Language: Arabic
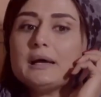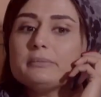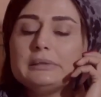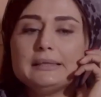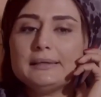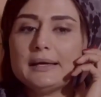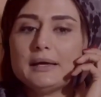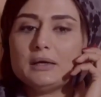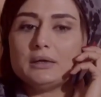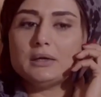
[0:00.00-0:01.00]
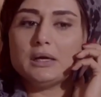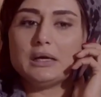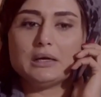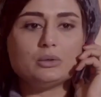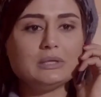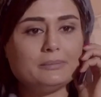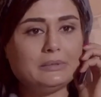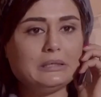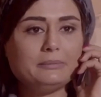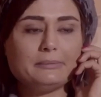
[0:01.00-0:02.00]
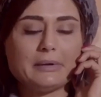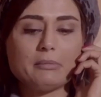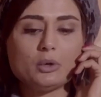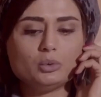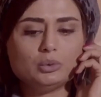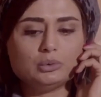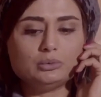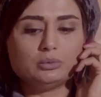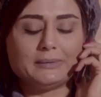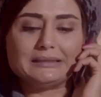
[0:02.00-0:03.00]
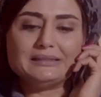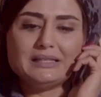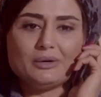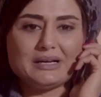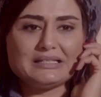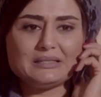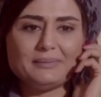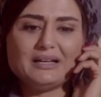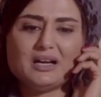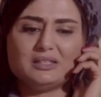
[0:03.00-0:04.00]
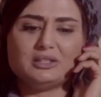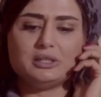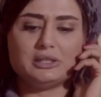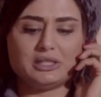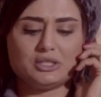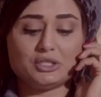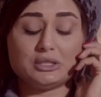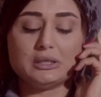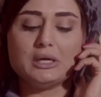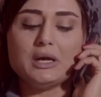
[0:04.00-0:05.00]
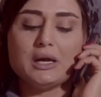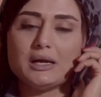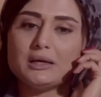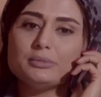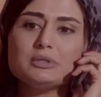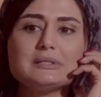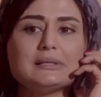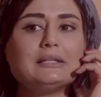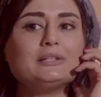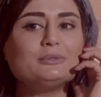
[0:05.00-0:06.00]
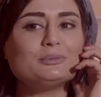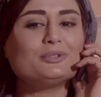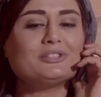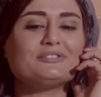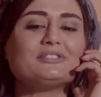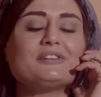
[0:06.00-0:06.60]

لا بالليل لا اخويا بالليل بيبقى موجود وبعدين لو حس بحاجه هيطين عيشتي آه، بص كلمني بكره